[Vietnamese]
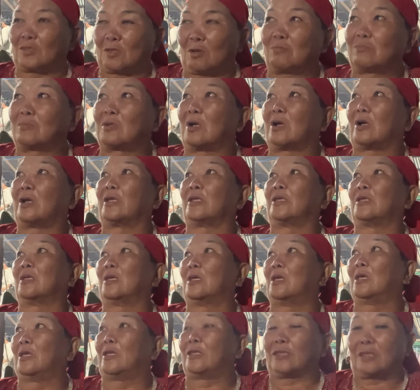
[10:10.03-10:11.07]
đúng rồi
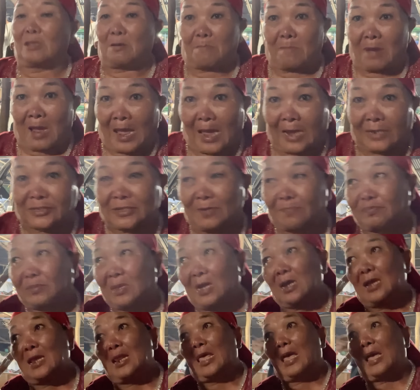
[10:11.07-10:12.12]
nhưng mà sắp
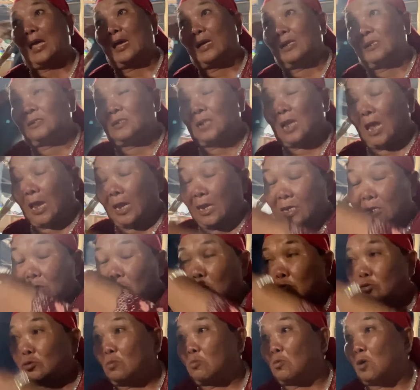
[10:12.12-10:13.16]
tới là lễ
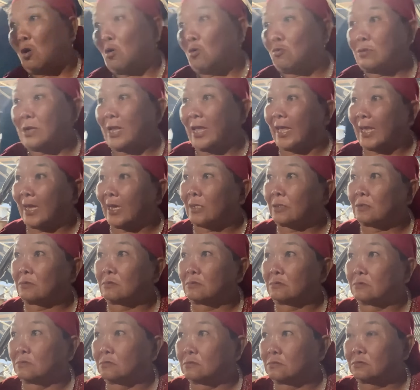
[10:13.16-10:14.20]
của trường cũ nè
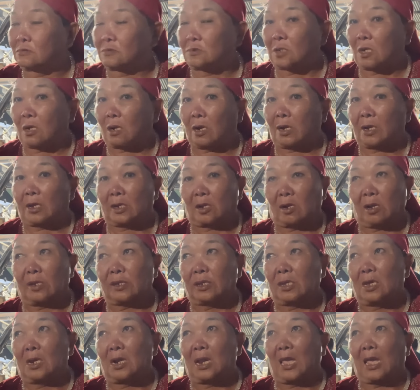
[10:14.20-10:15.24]
dạ. rồi coi
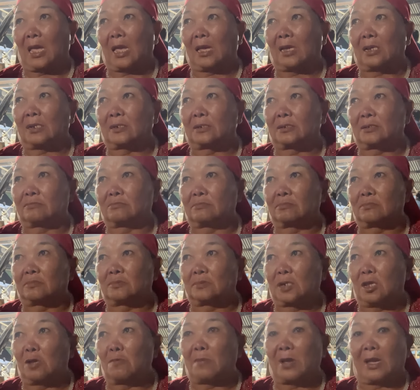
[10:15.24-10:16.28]
như là ừ,
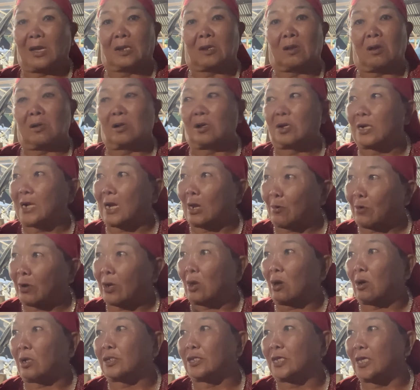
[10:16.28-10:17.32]
nếu mà con có ra ngoài
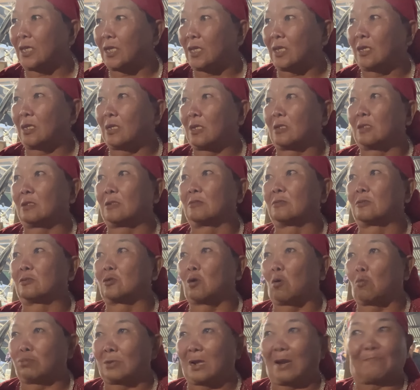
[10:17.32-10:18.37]
đó thì
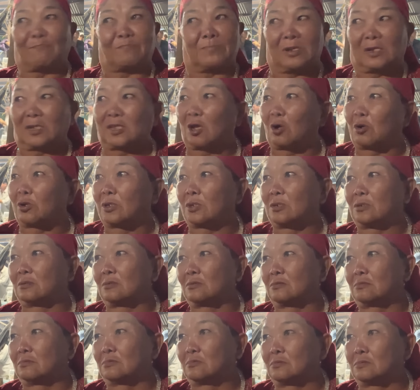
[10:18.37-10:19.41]
cũng gặp nữa thôi
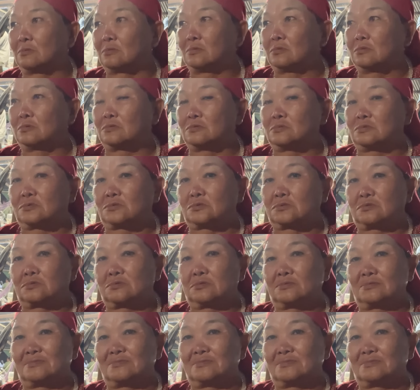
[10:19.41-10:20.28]
dạ,